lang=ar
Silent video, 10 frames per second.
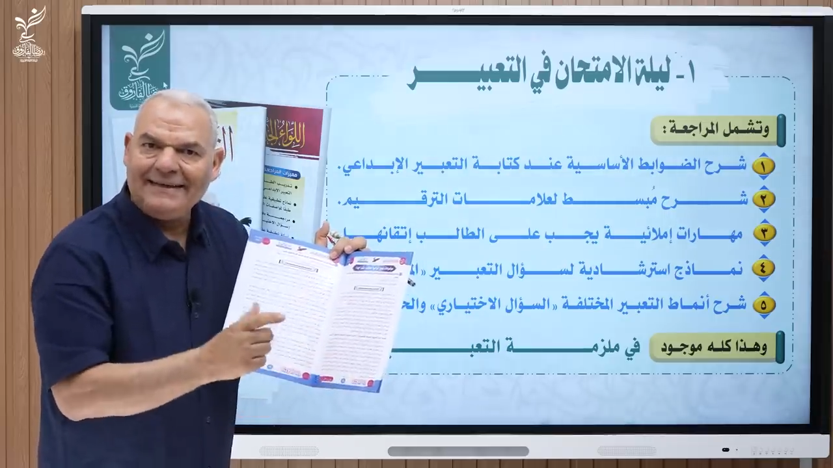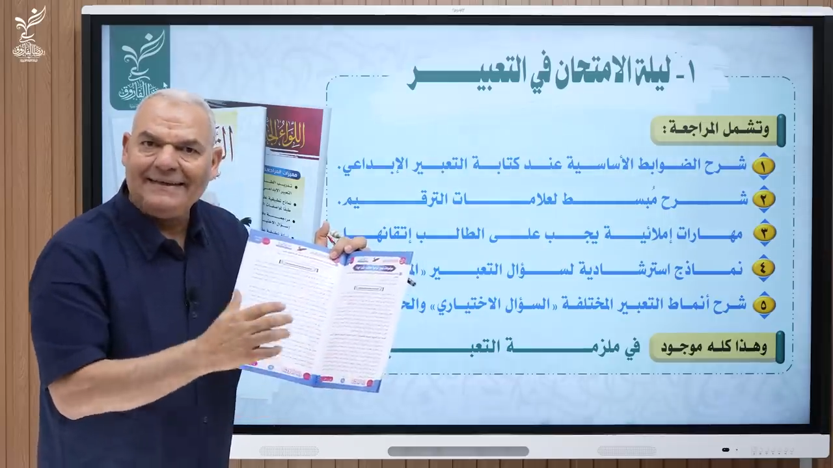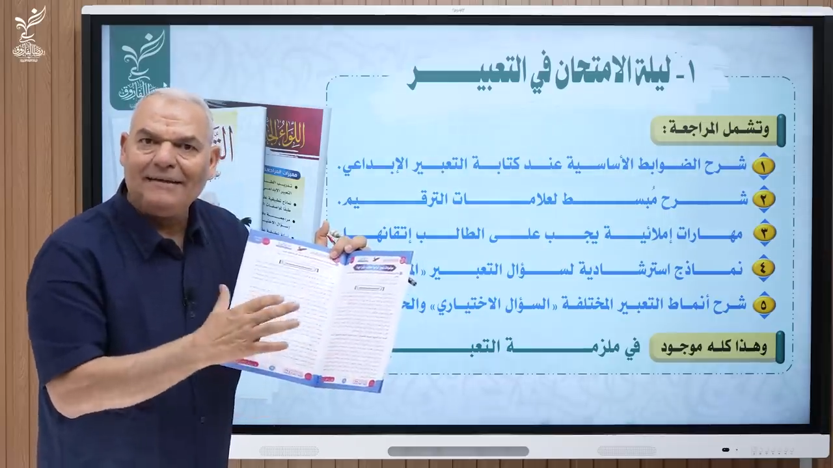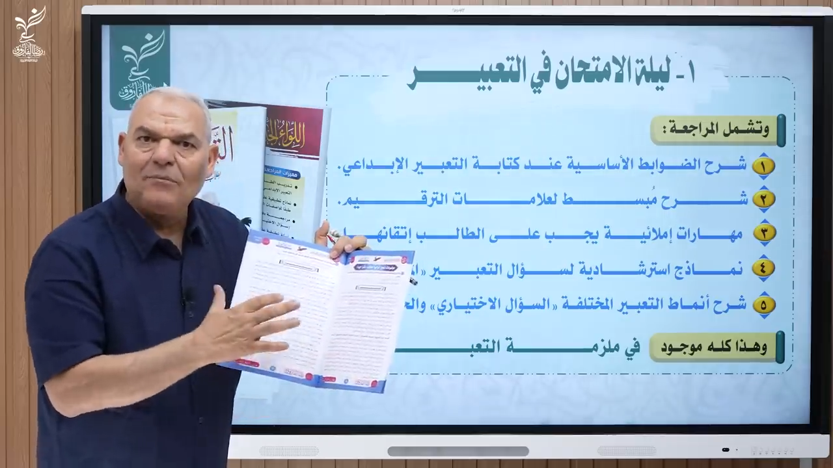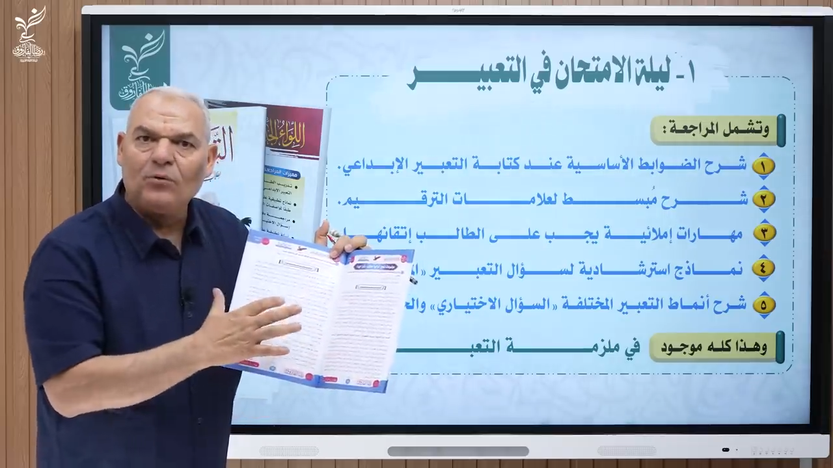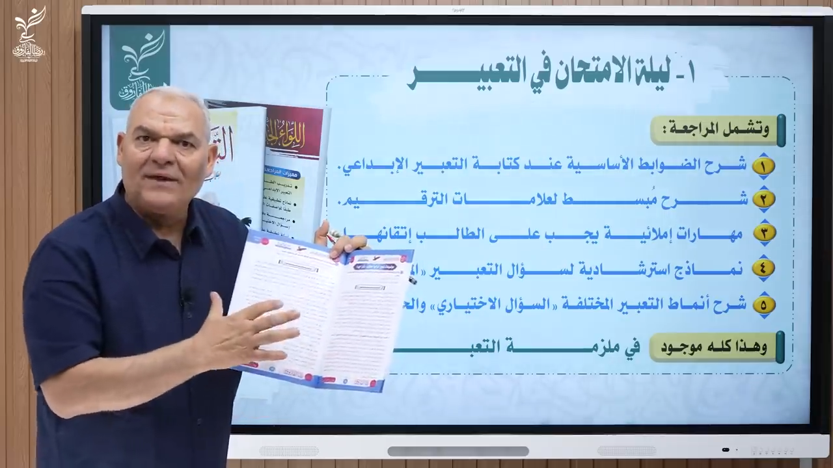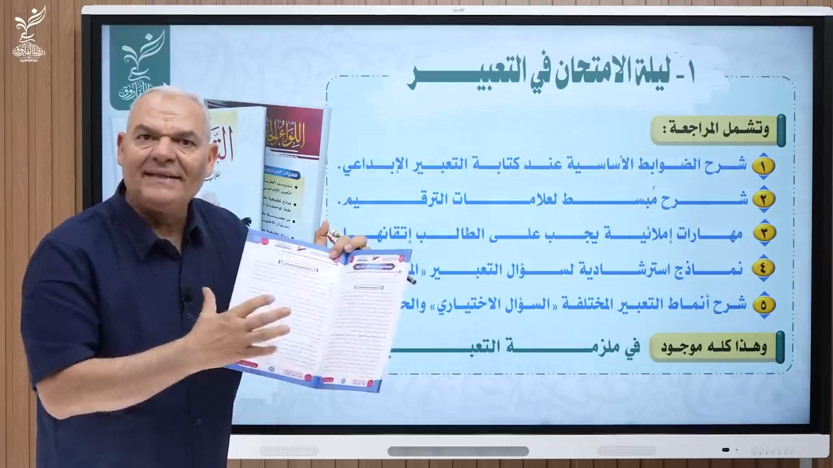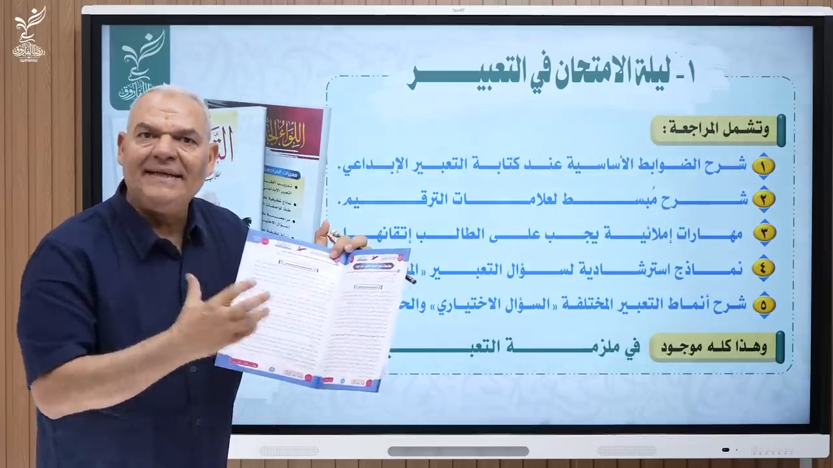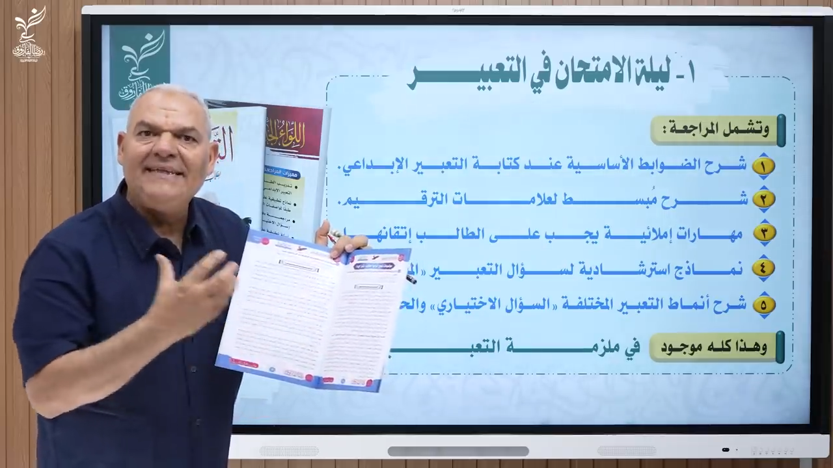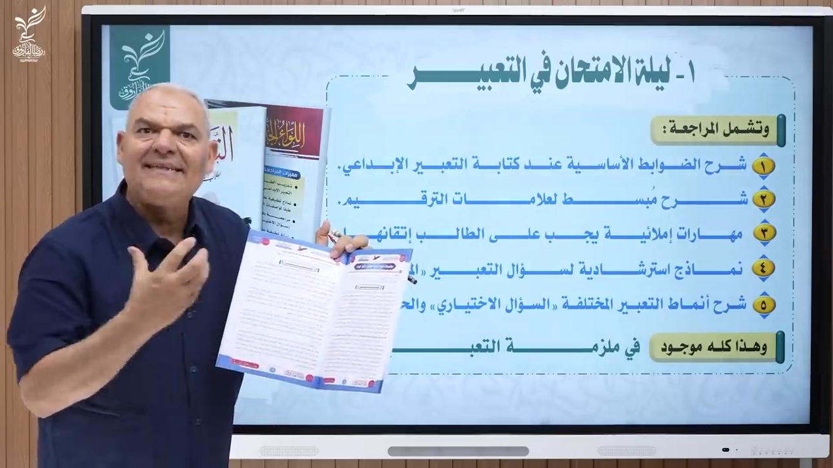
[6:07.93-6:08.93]
دي موضوعات
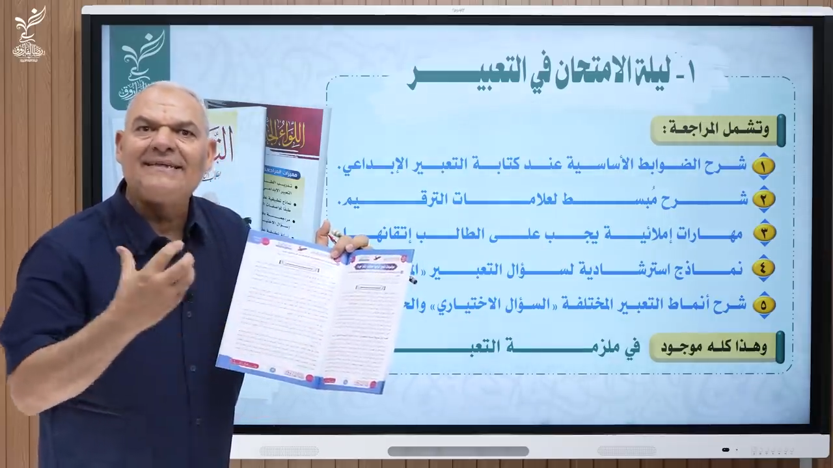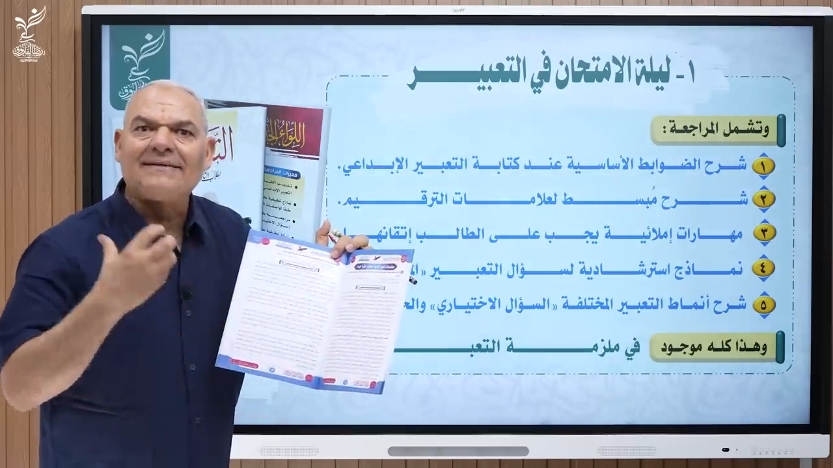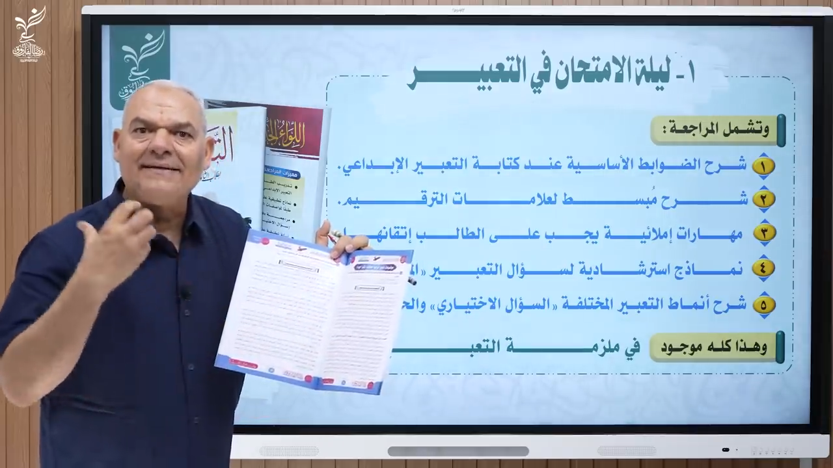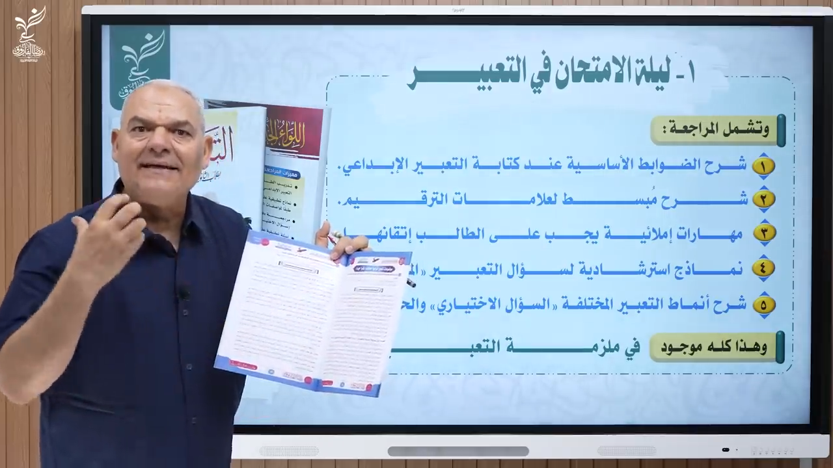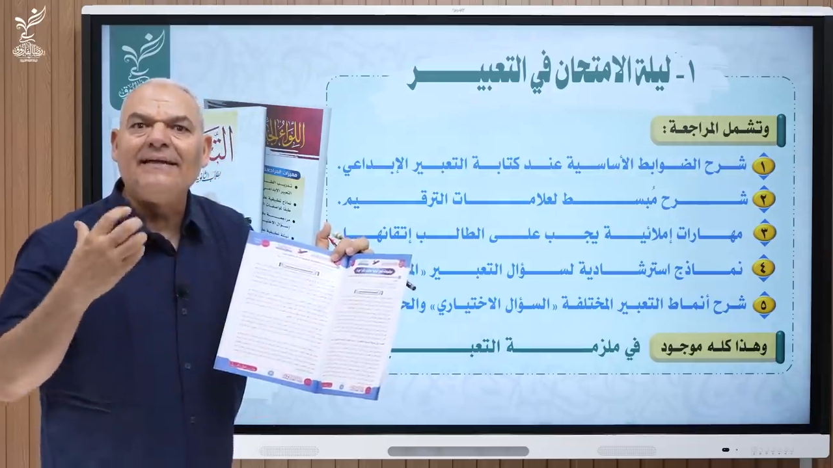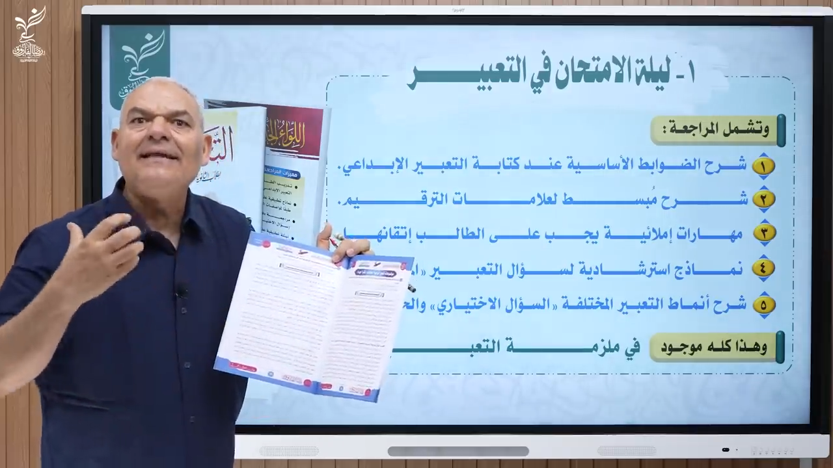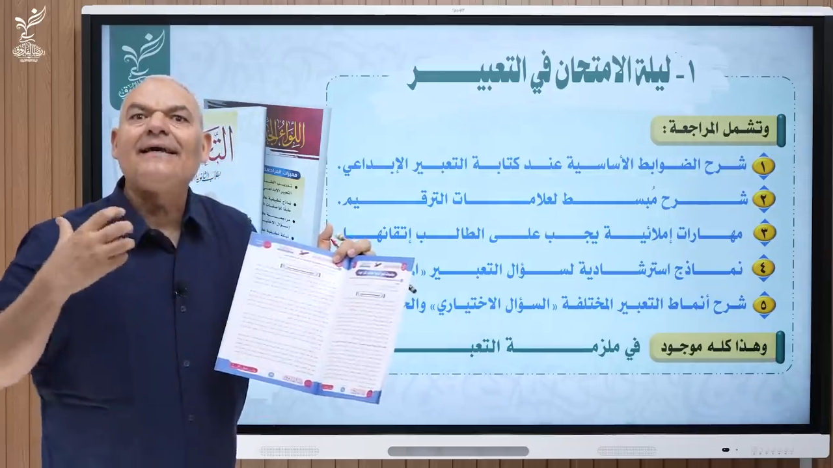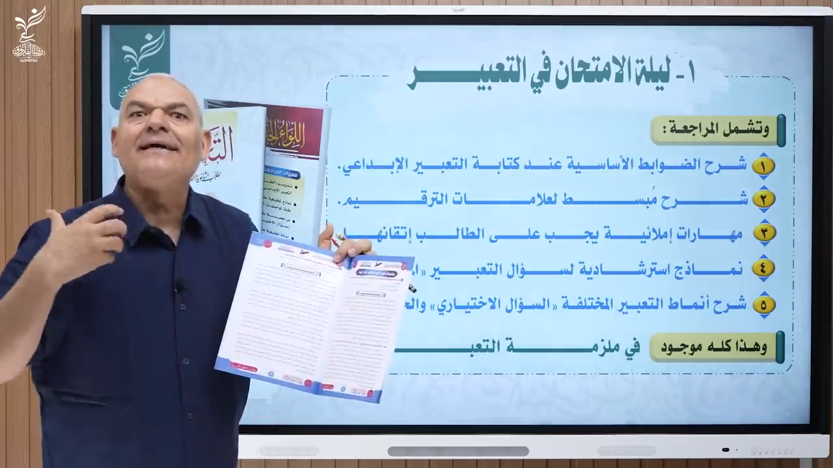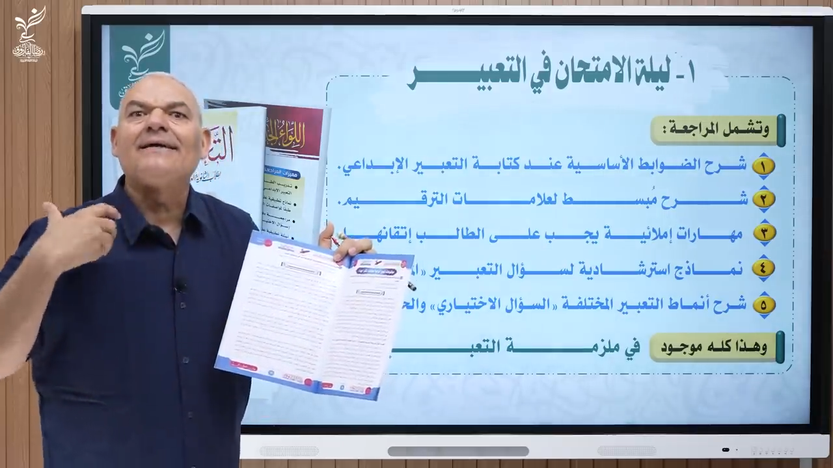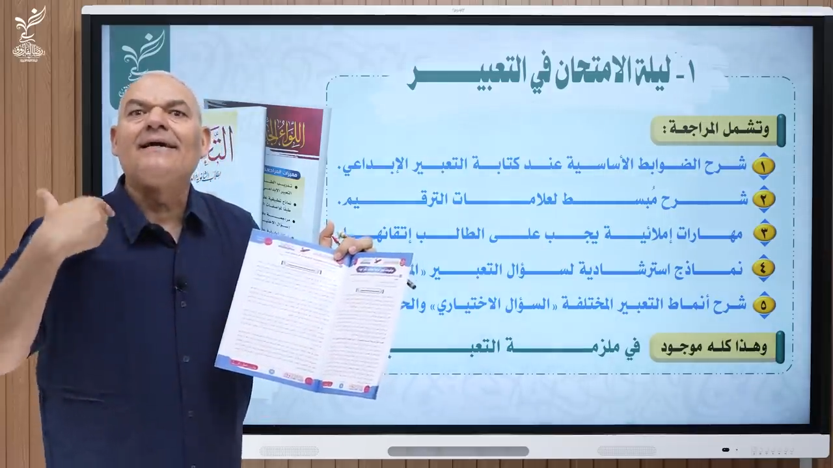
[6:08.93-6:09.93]
اثرائيه
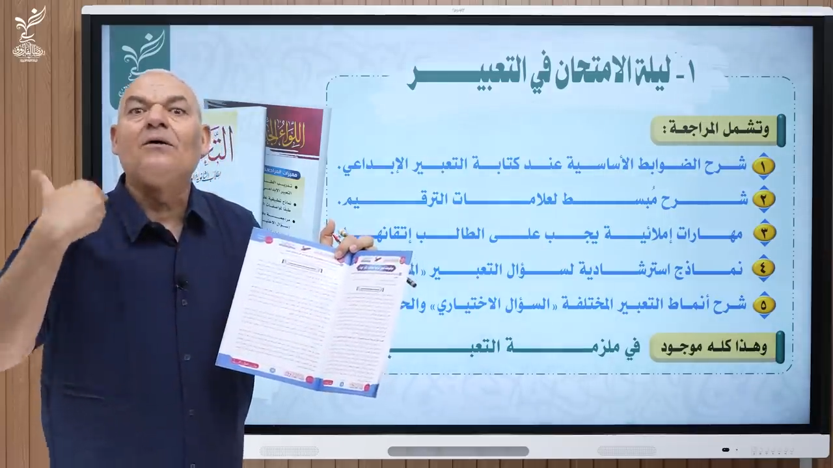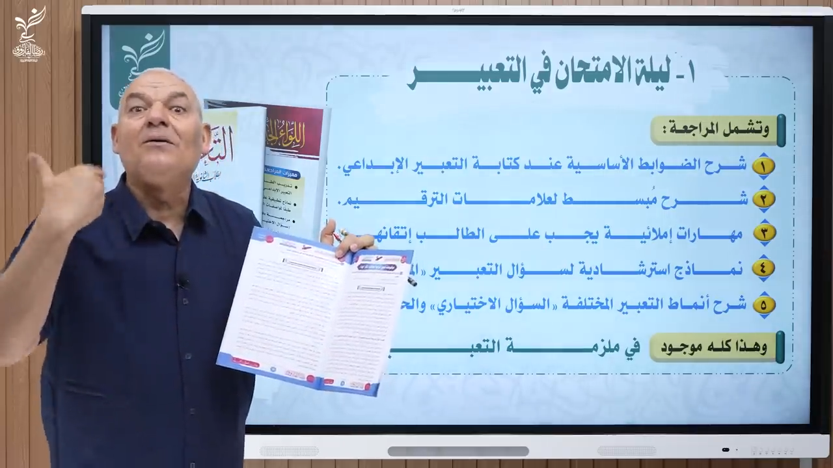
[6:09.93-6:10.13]
للقراءه